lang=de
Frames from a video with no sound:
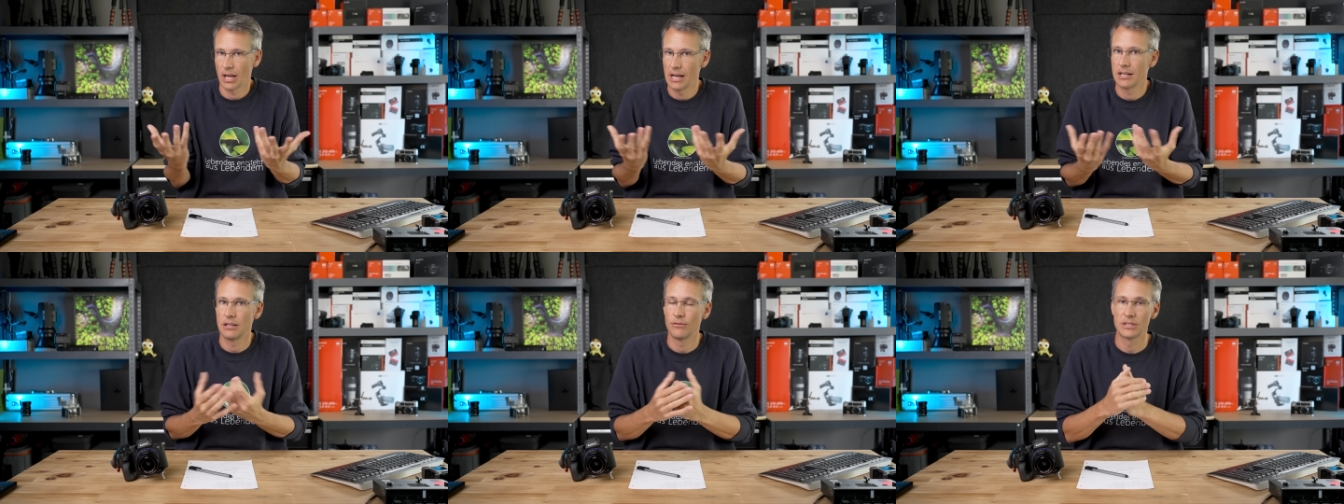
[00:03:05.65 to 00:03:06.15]

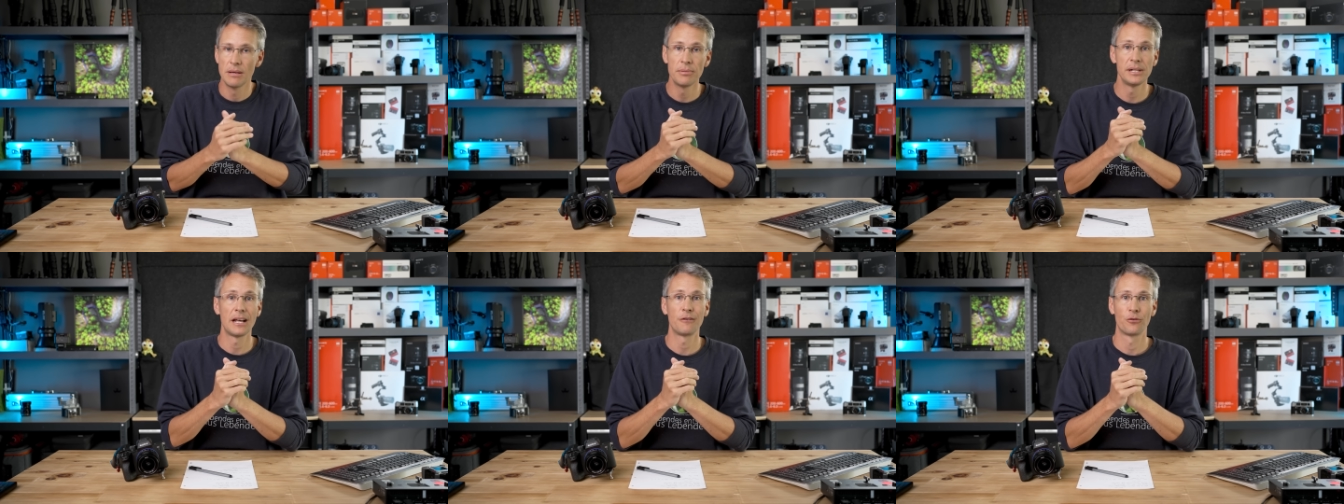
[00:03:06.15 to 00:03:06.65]
relativ
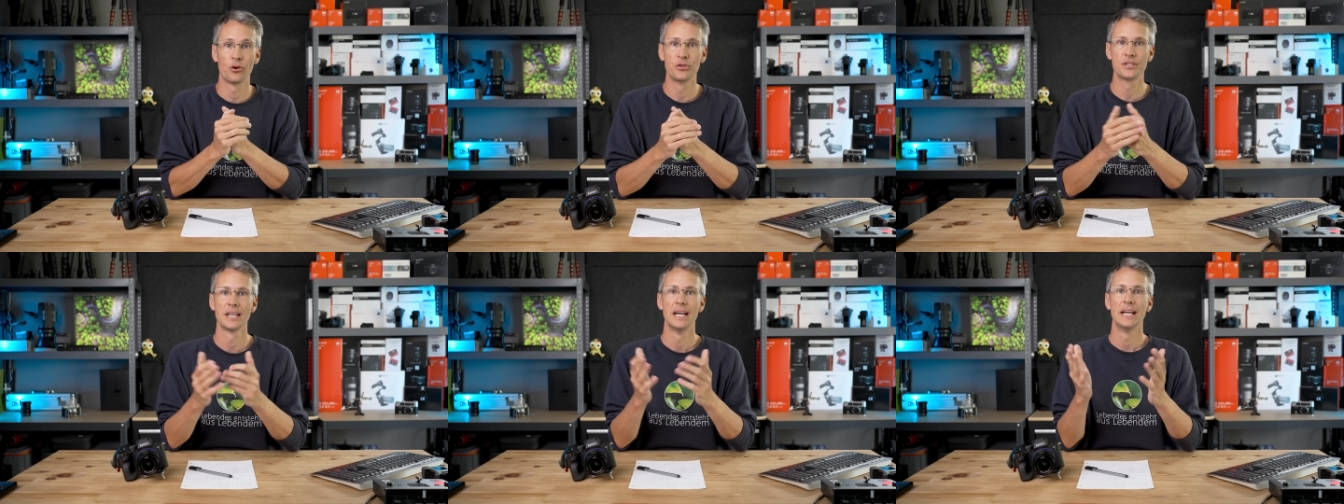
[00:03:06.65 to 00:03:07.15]
simpel dann für
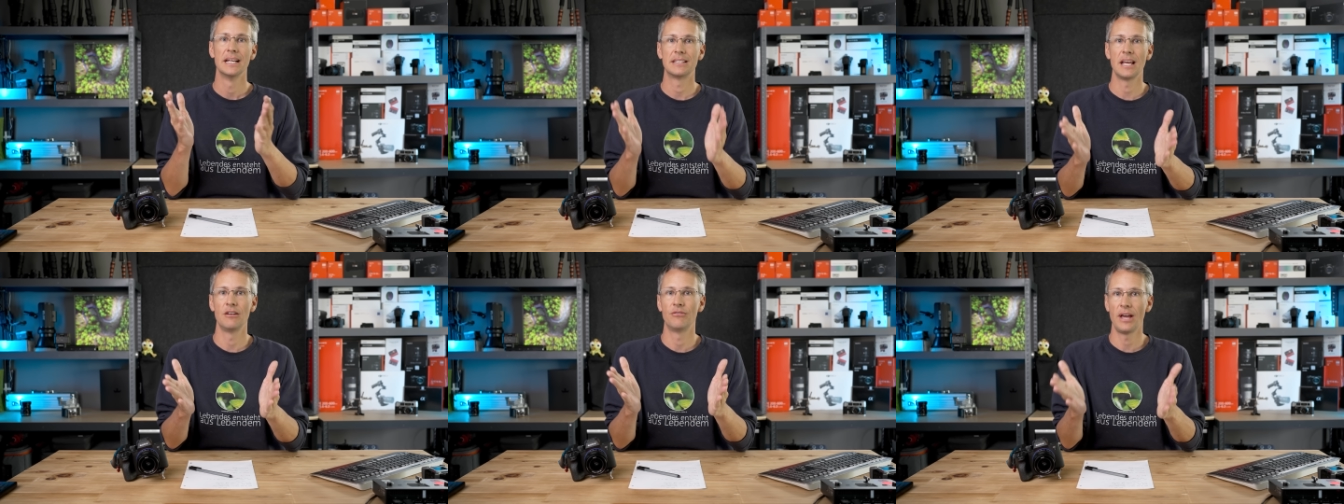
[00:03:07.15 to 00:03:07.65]
uns,
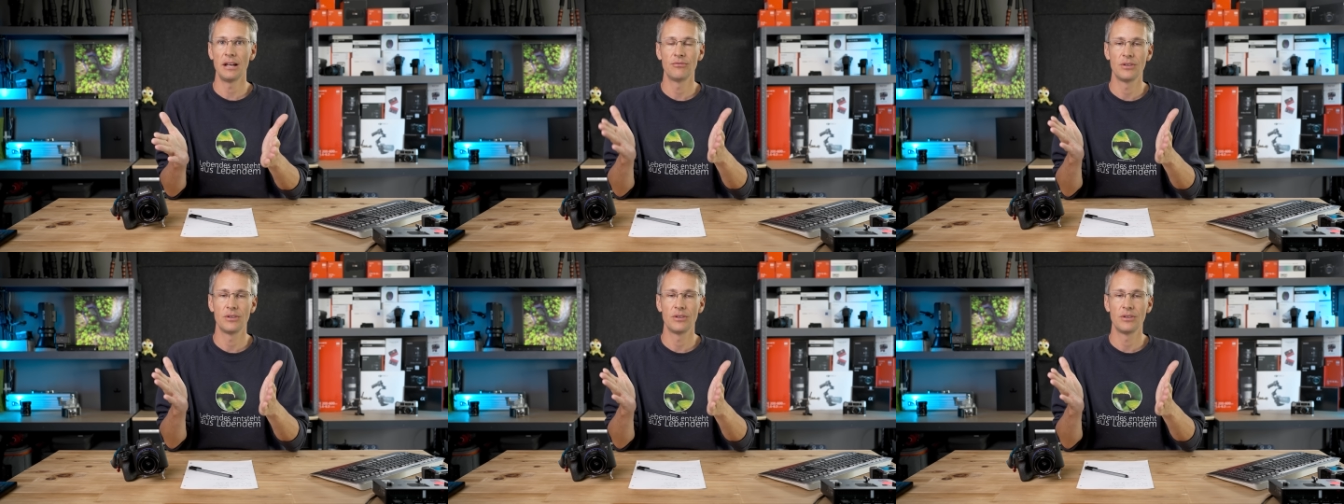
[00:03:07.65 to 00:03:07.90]
denn wenn